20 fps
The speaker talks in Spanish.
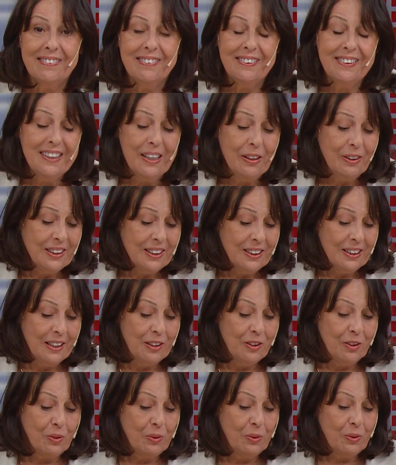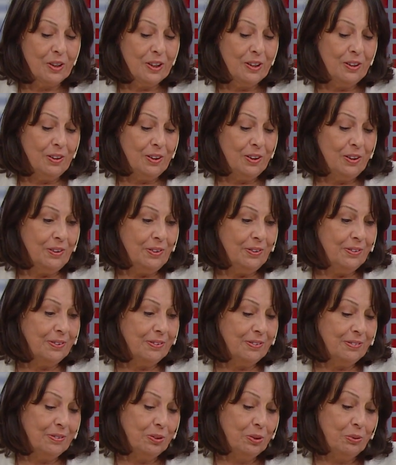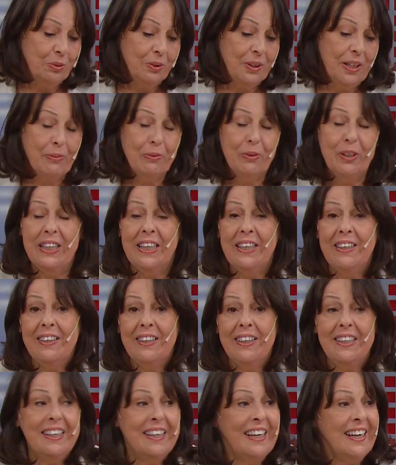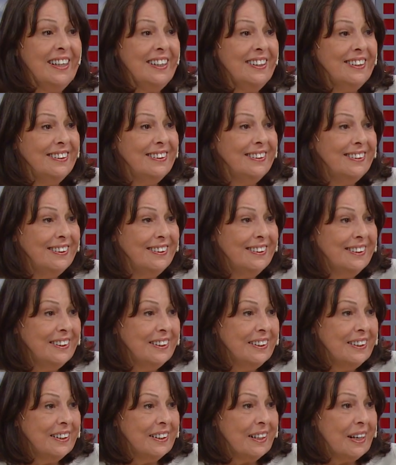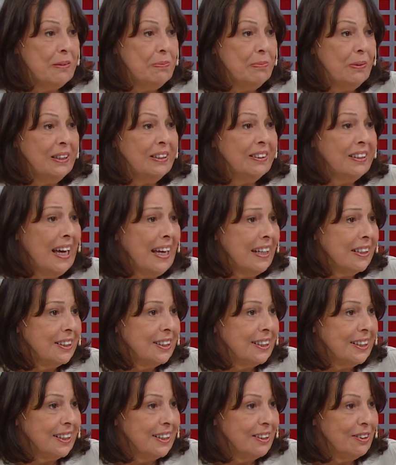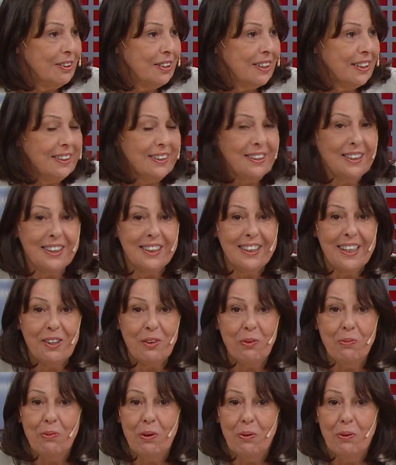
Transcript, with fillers: y ahora se le ocurrió, tuvo una buena idea, reinventarse, creo que dicen en algún